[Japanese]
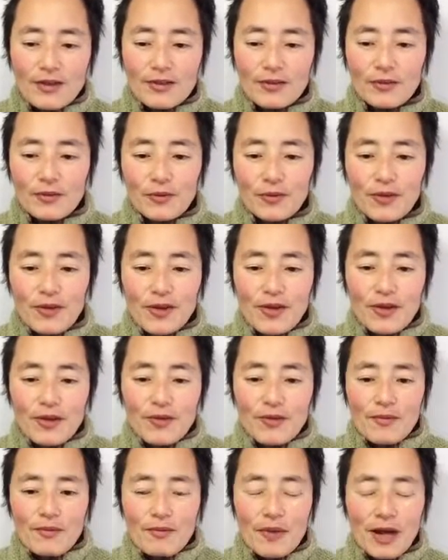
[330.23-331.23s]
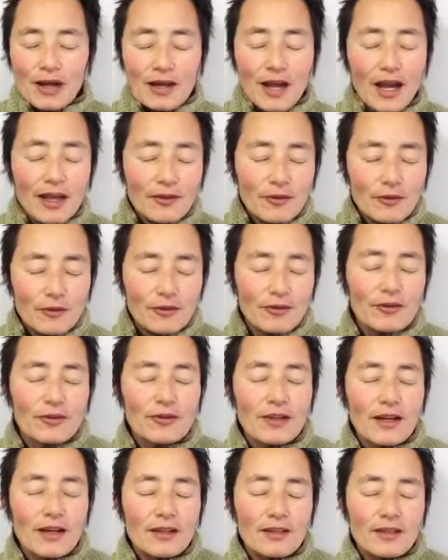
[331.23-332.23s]
そのまあ、外国
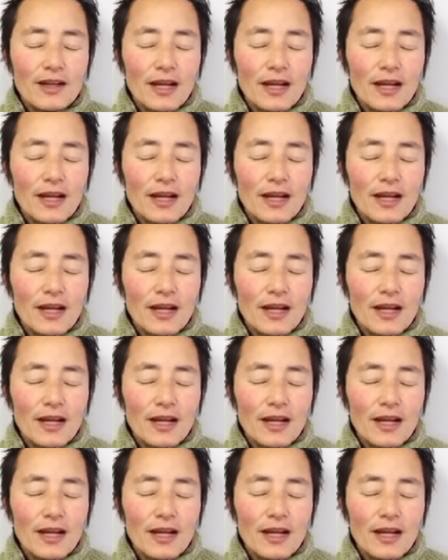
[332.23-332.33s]
語だ、